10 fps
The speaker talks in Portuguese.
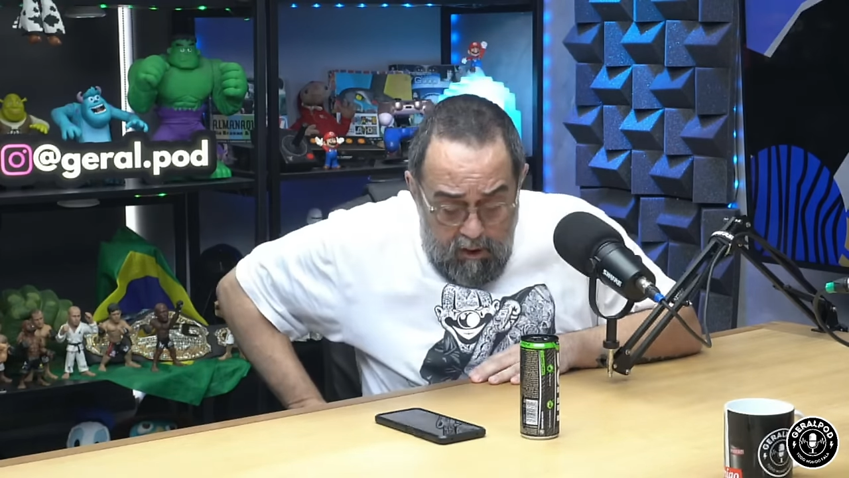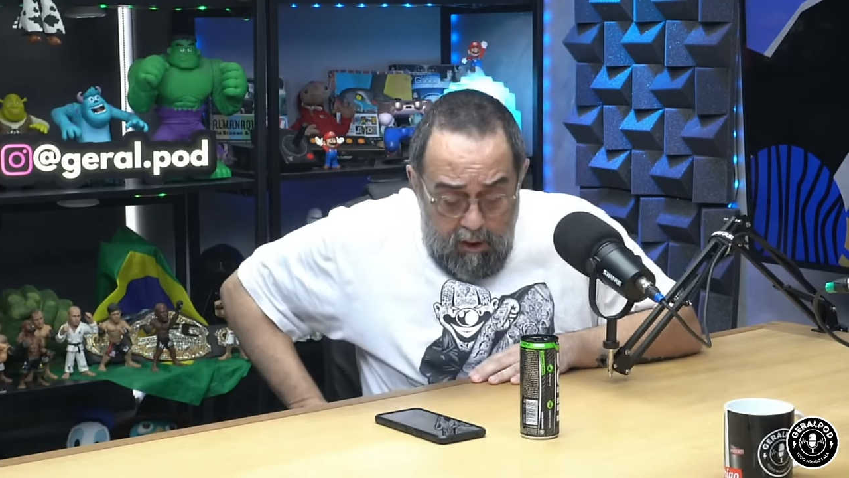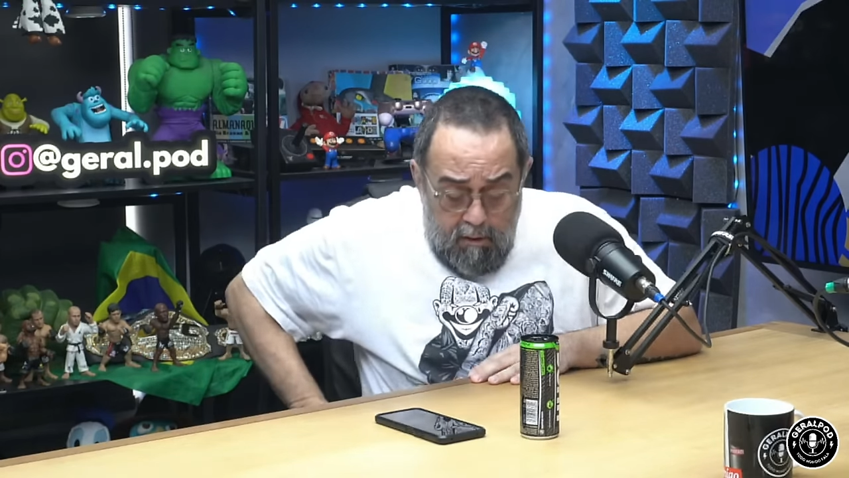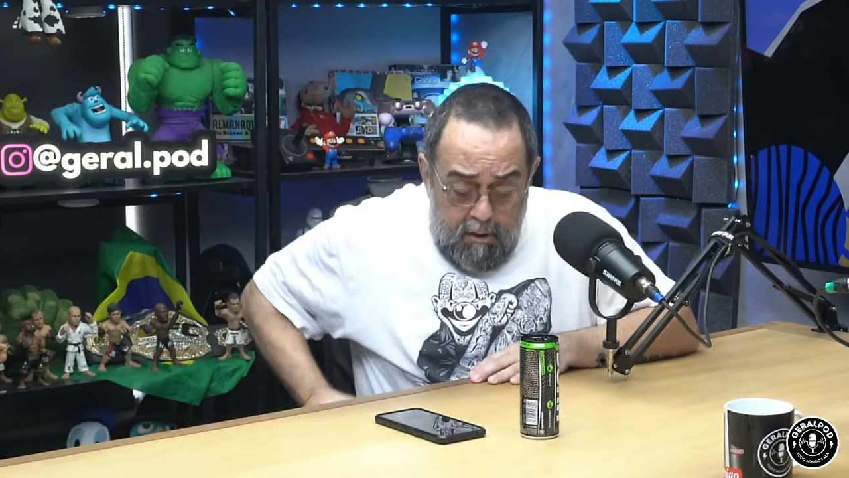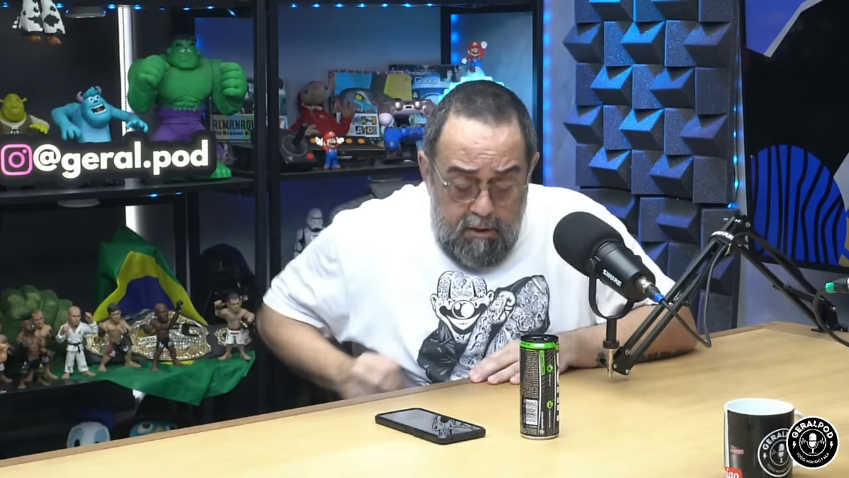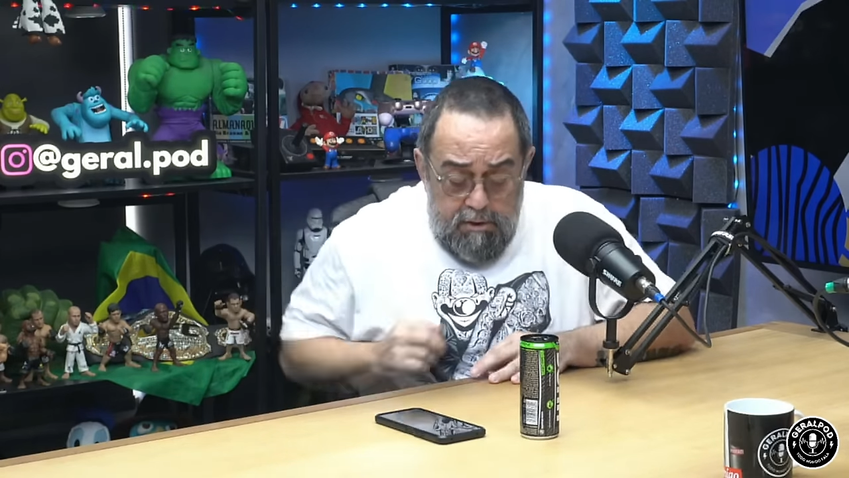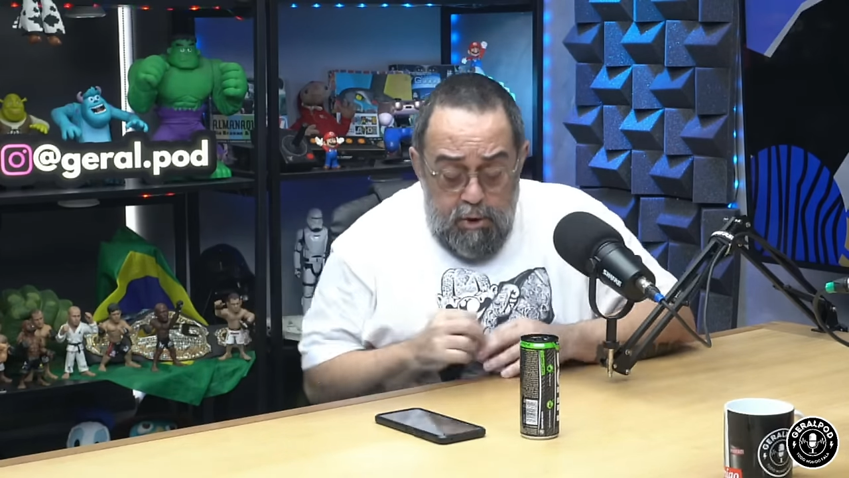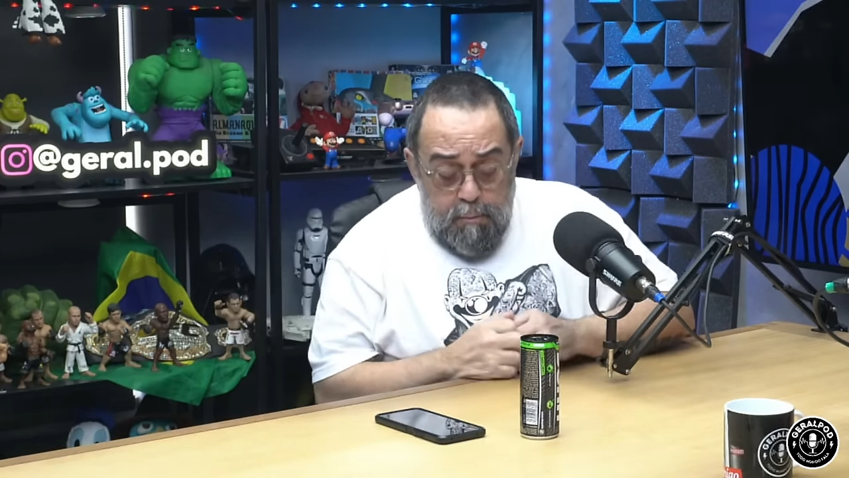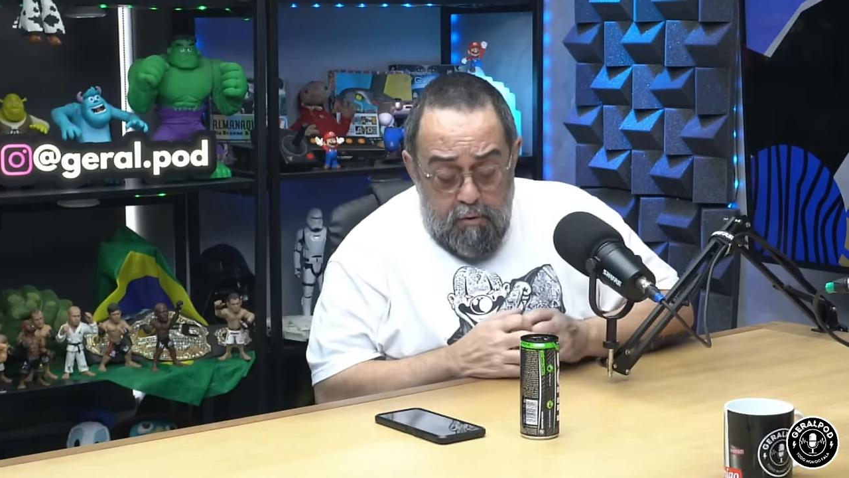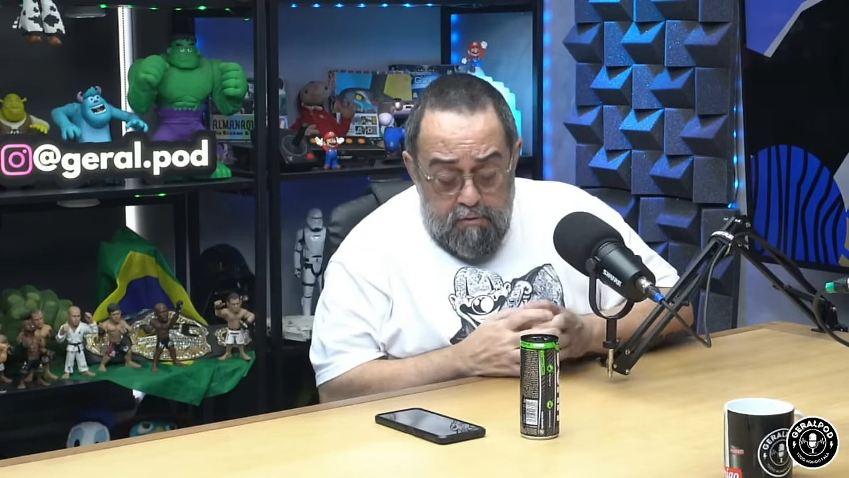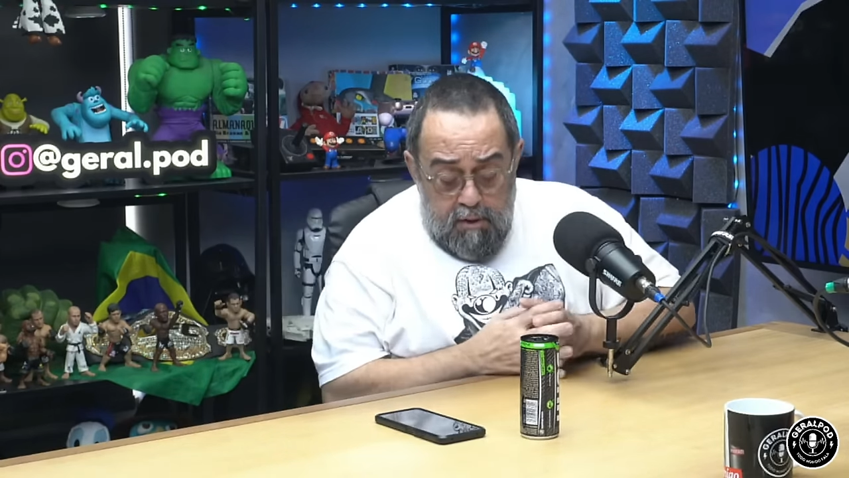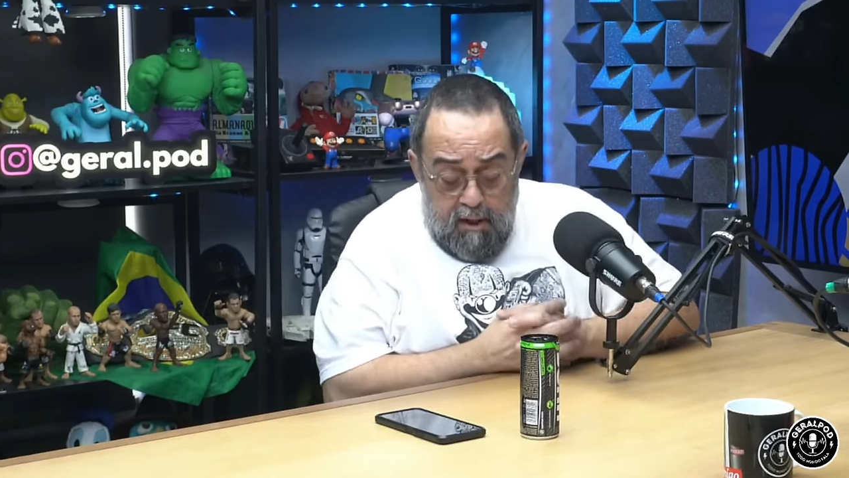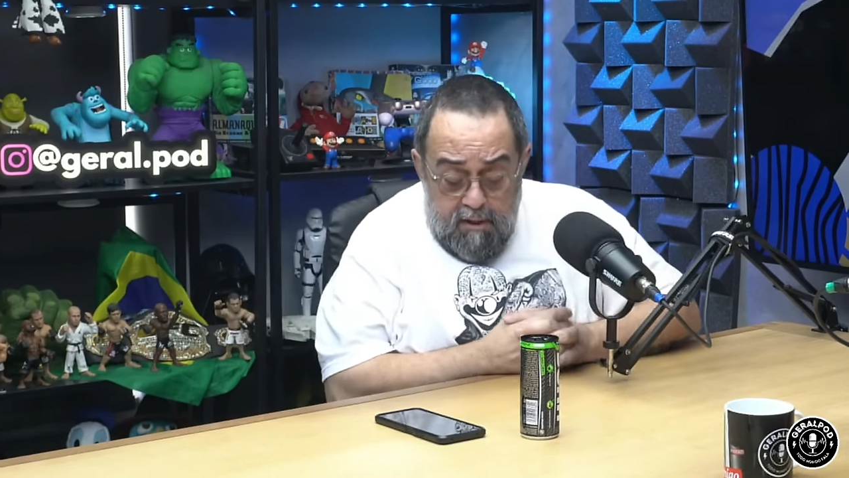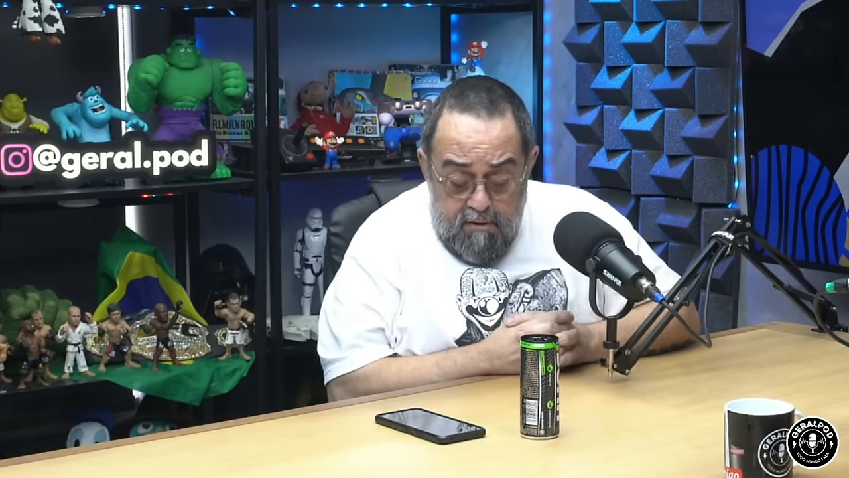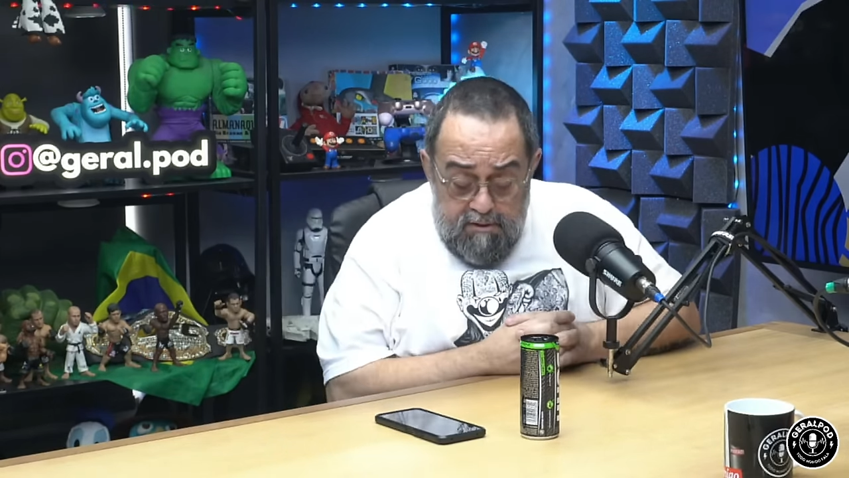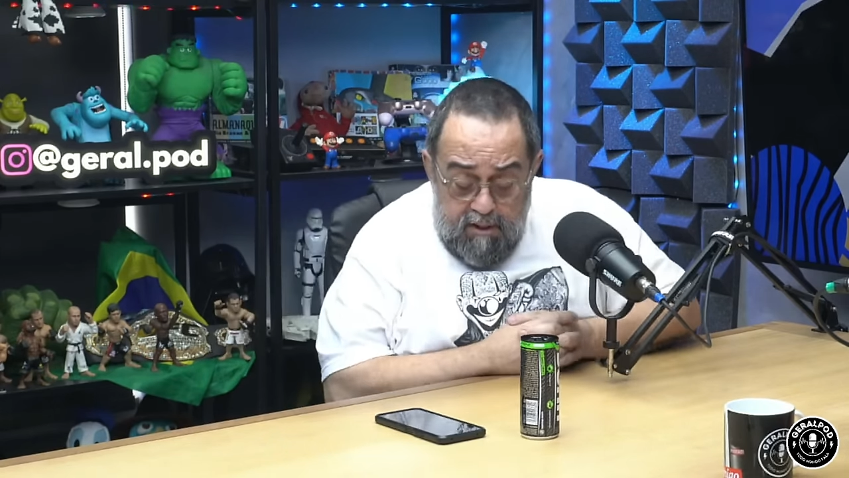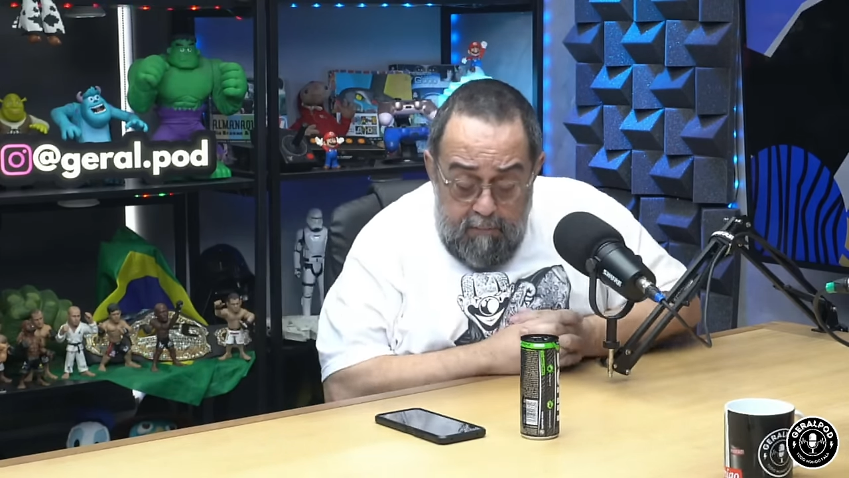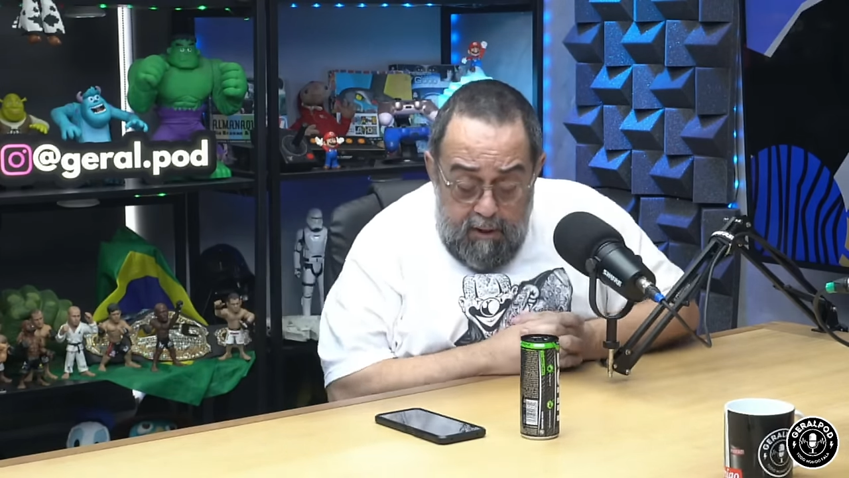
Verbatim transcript: Falou, é que esses putos têm razão,